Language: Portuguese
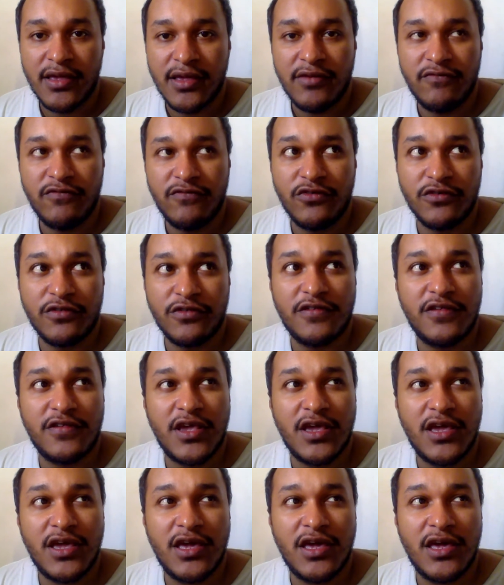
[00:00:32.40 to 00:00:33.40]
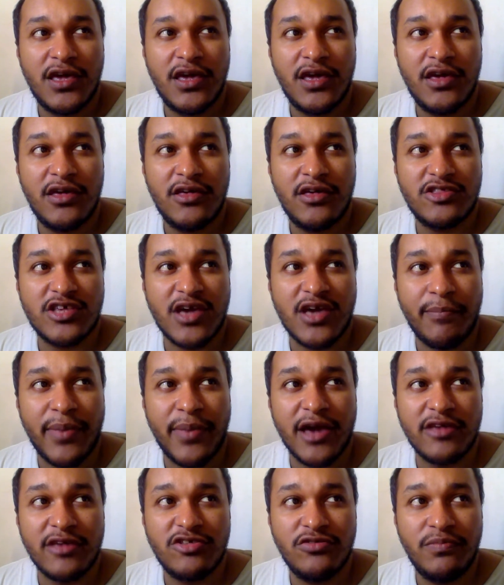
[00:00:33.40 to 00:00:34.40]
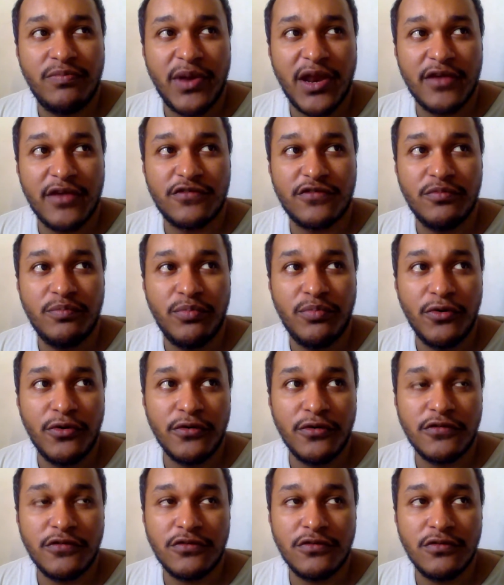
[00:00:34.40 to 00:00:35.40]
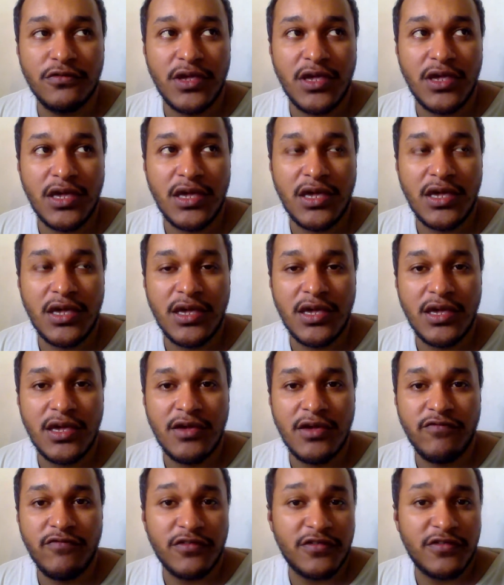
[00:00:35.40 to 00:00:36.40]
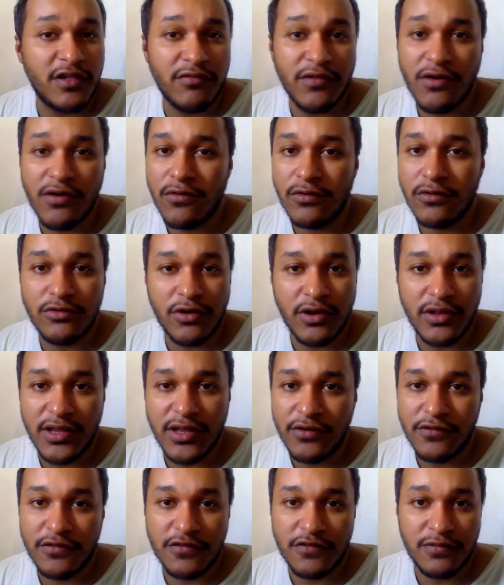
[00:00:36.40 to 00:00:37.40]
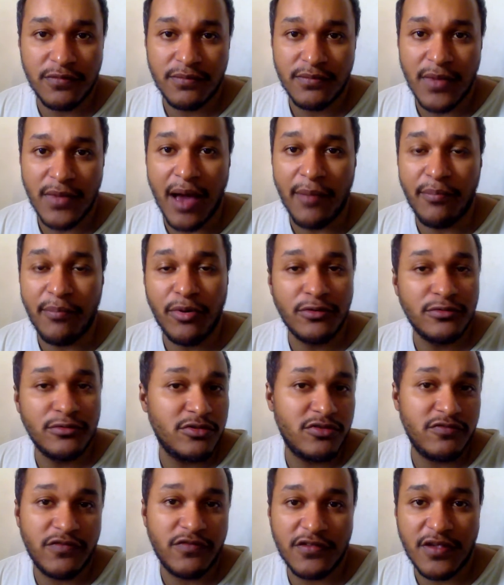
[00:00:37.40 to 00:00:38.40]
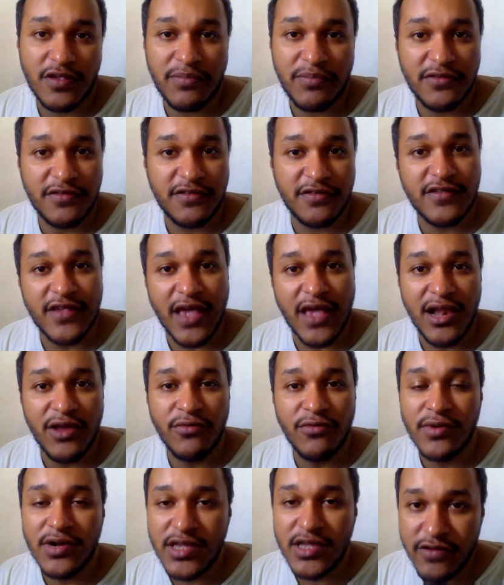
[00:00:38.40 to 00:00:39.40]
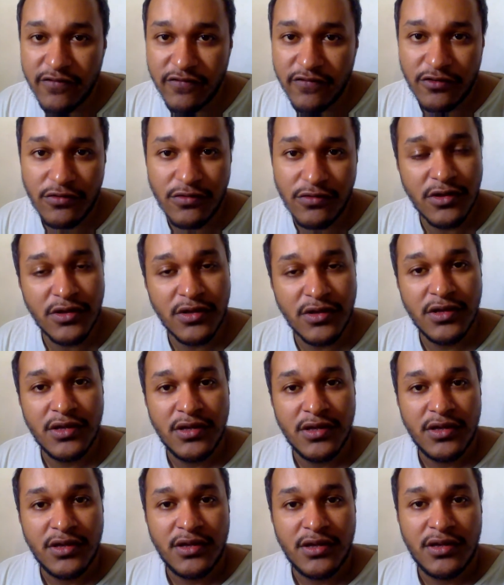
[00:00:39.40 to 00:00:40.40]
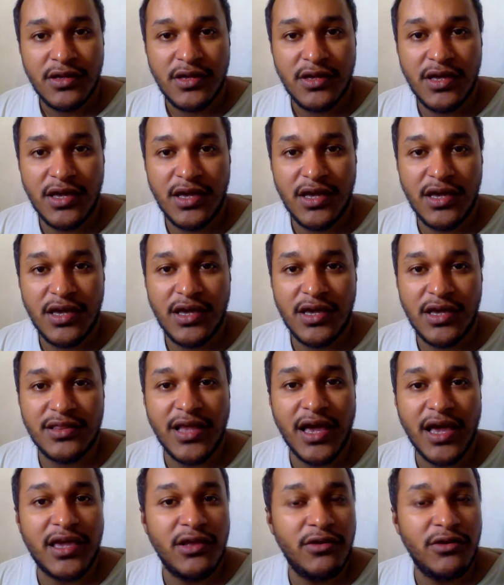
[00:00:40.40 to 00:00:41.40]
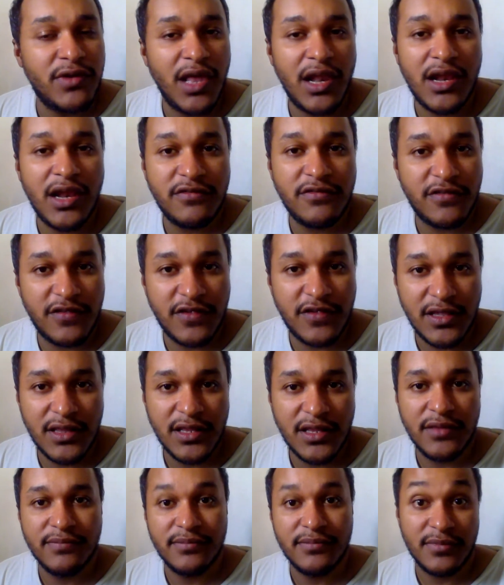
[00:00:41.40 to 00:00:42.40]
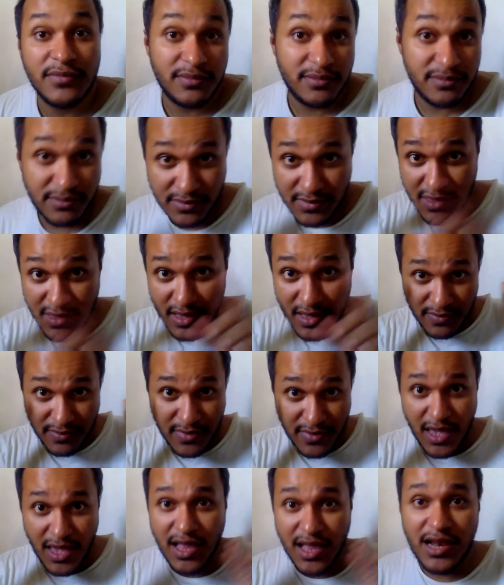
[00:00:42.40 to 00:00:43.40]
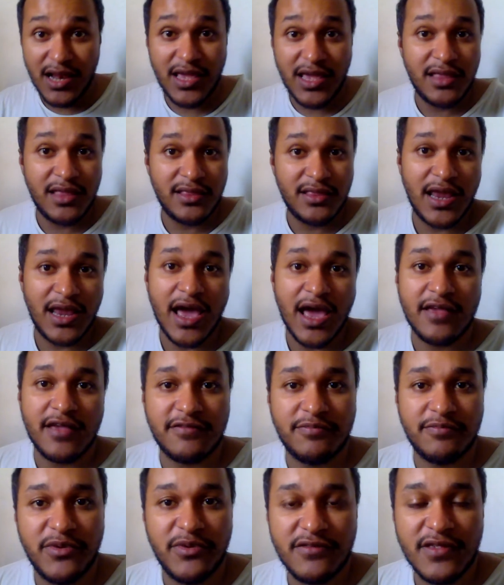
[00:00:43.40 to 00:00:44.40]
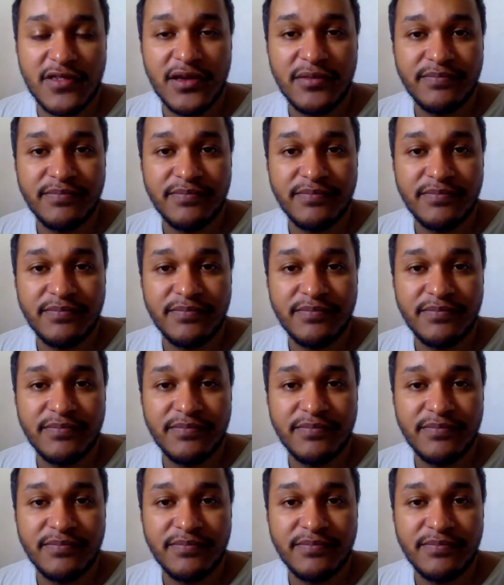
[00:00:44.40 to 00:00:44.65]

você já parte do pressuposto que você não encontrou Deus, a ponto de você precisar ler um livro é, daquilo que ele ensina. Ele, entre aspas, né?